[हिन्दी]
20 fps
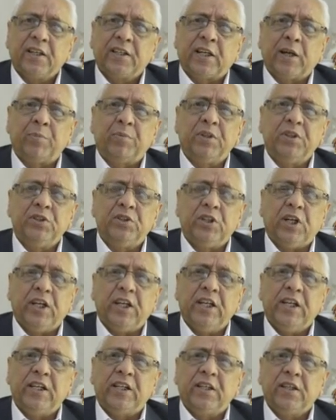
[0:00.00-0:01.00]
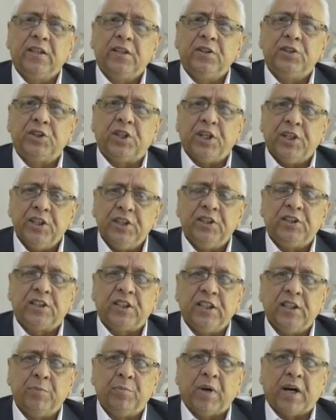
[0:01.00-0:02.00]
कैप्टन जलील शहीद
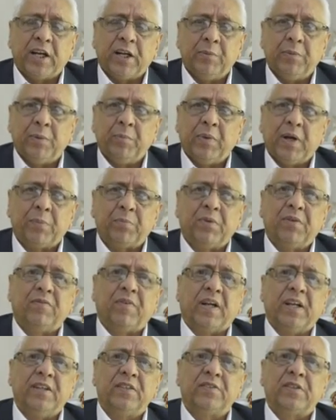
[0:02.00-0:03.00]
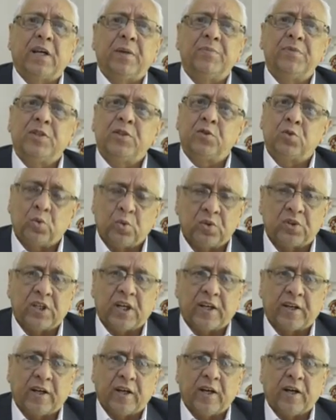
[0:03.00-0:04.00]
की बारे में मैं अपने वालिद साहब से
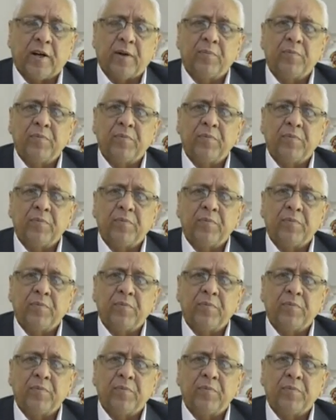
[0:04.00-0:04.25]
सुनता रहा